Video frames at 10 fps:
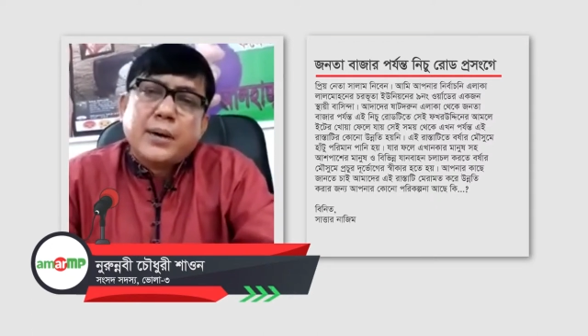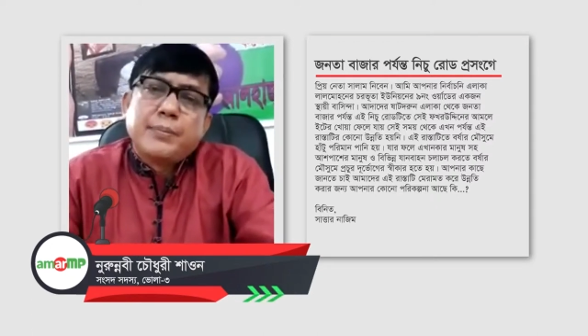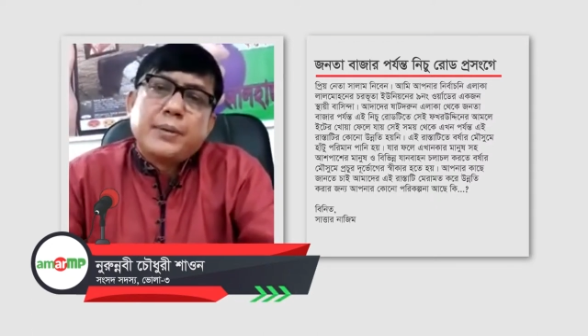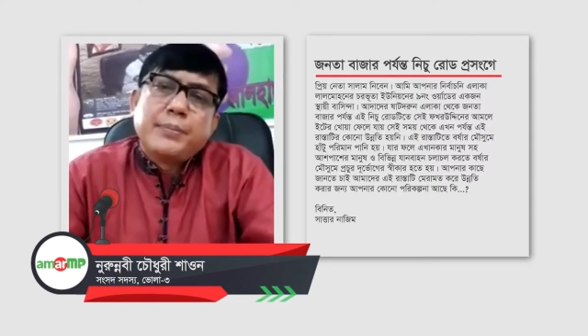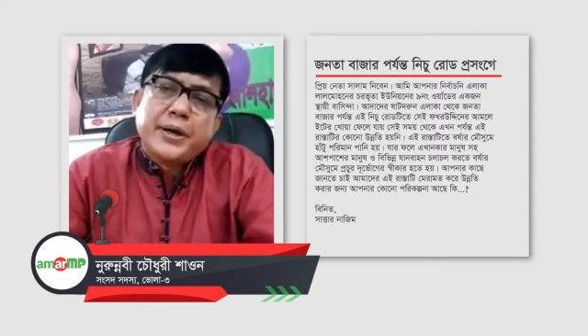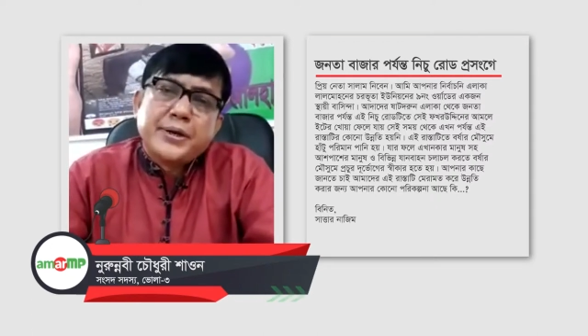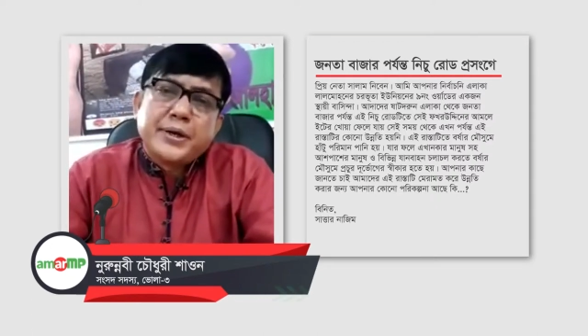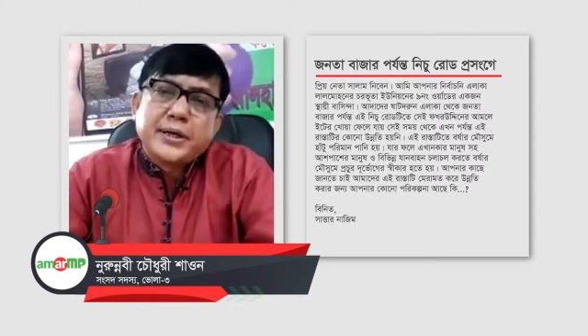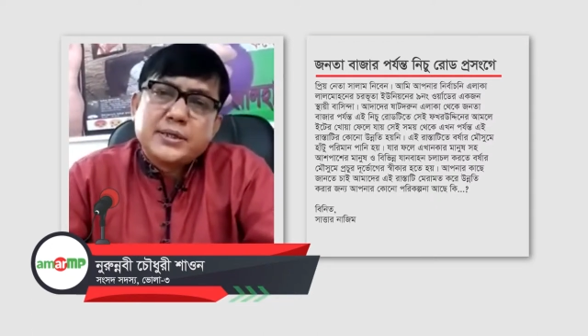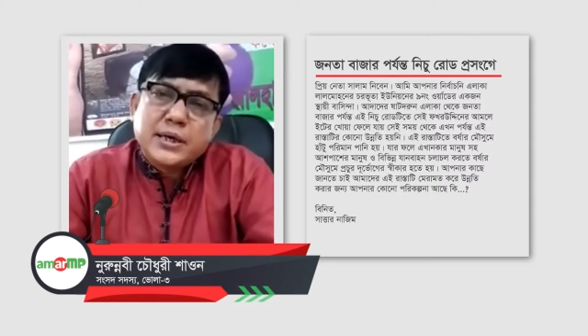আমরা
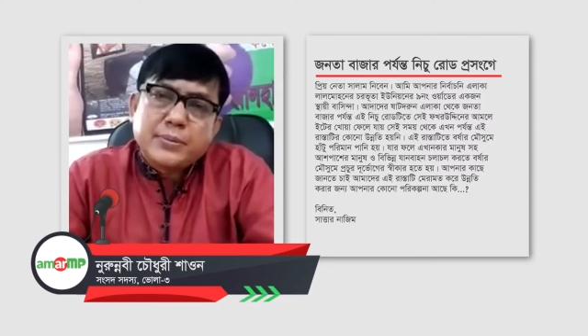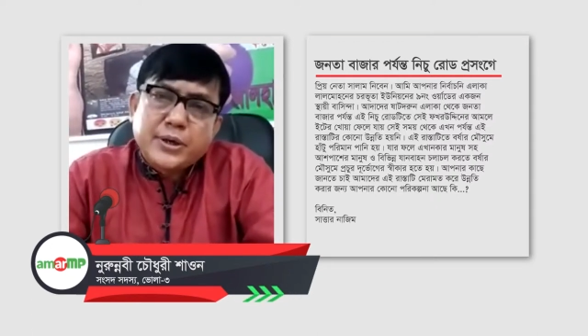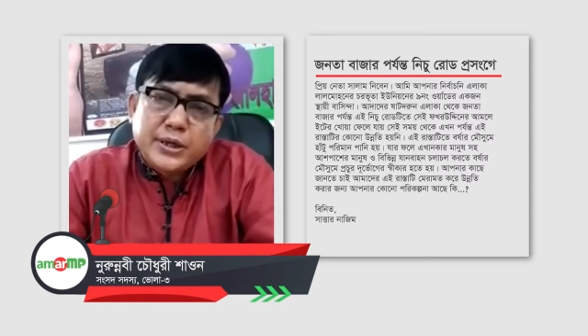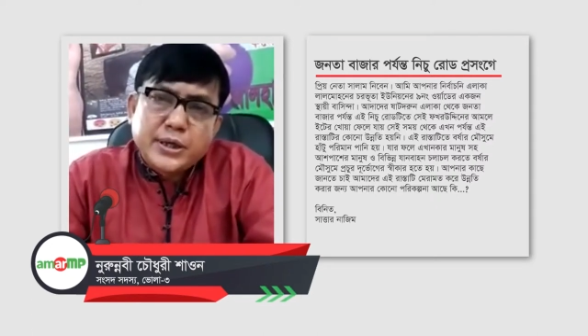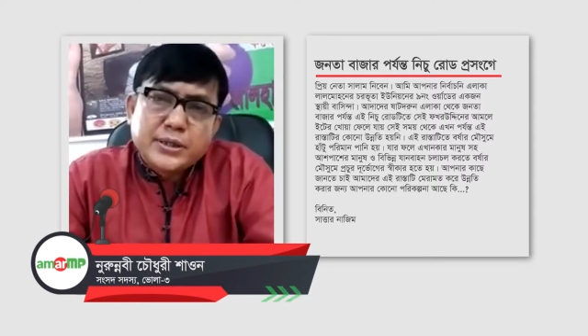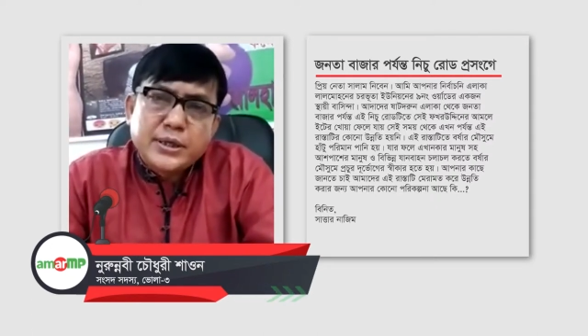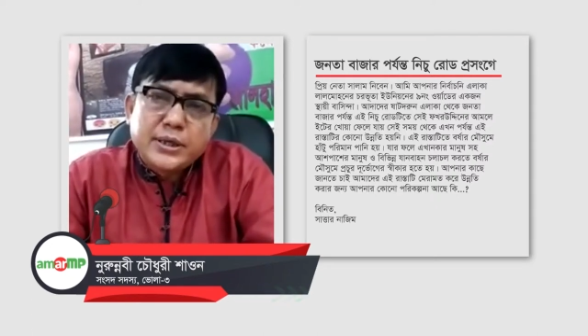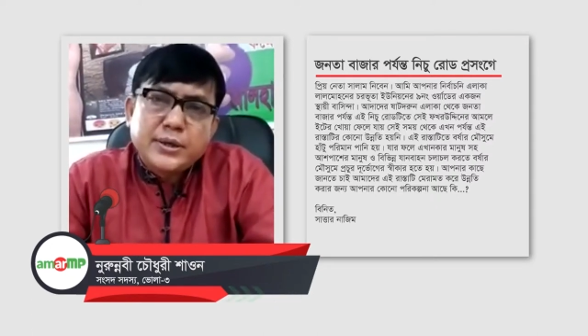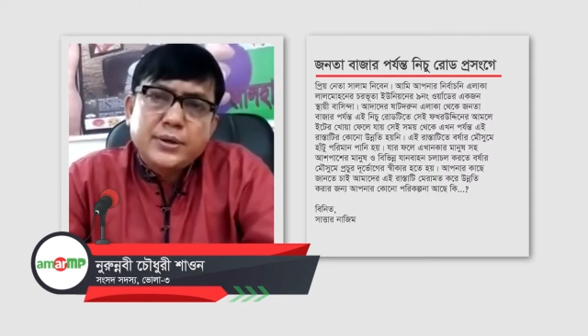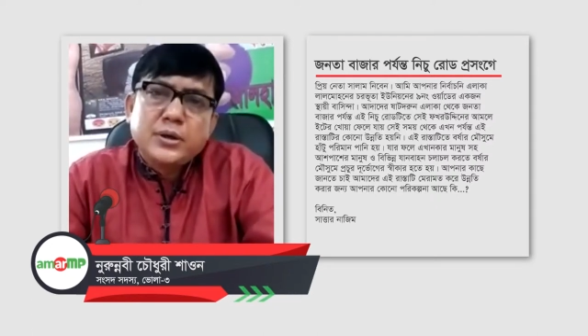মেনটেনেন্সে আমরা দিয়েছি
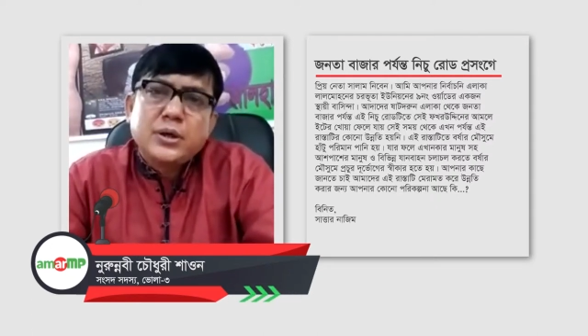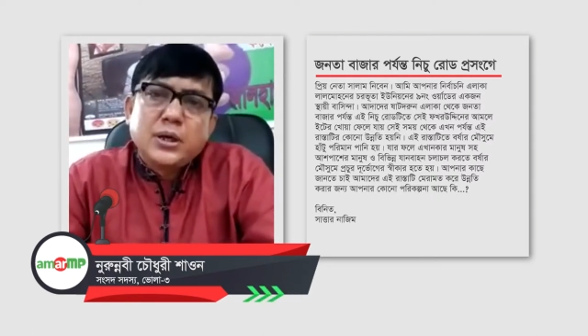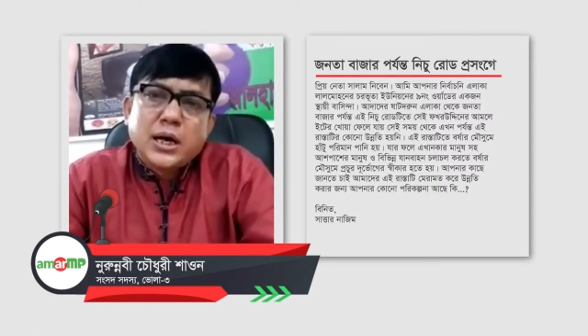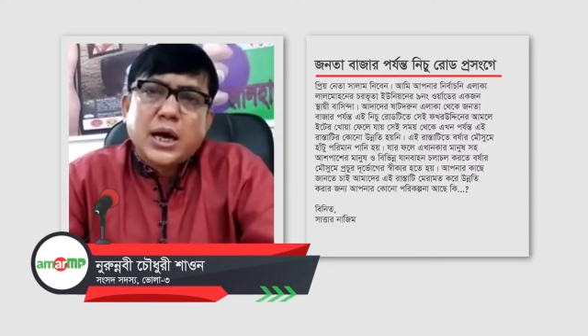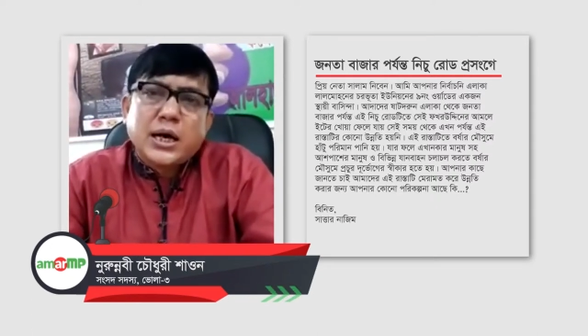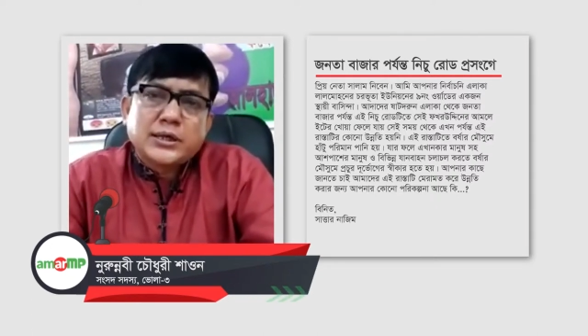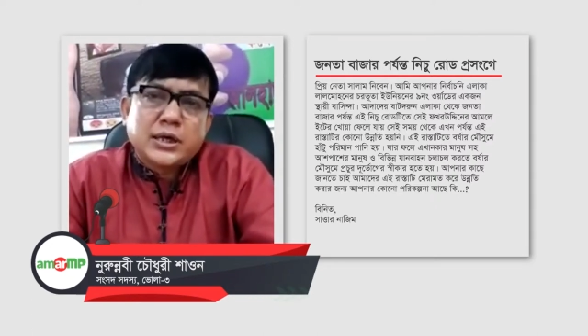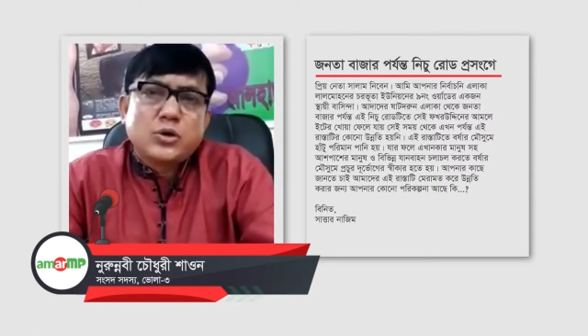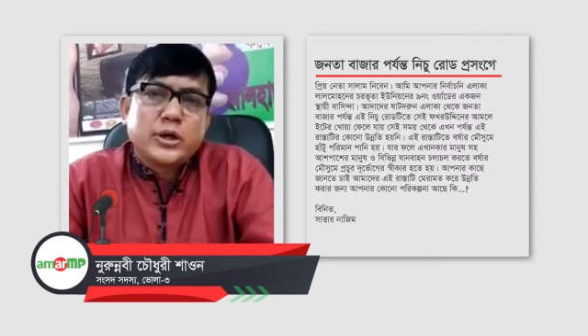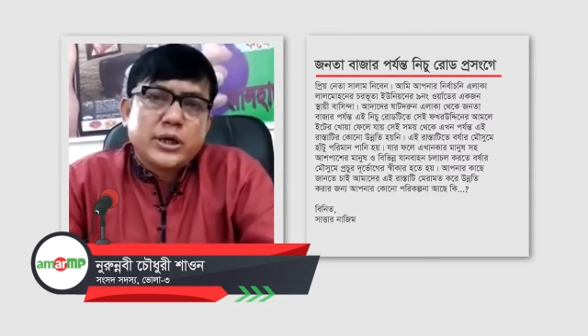আশা
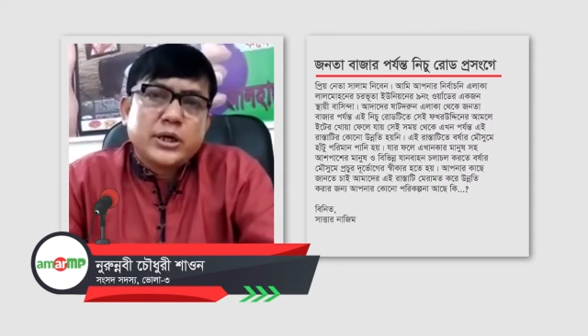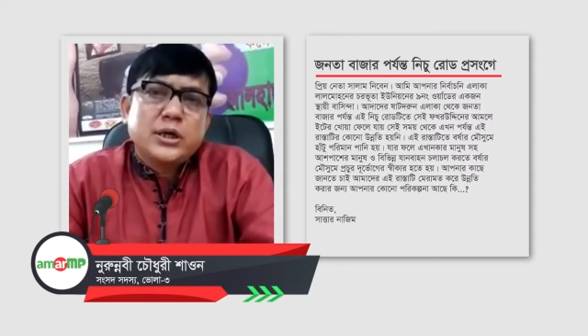করি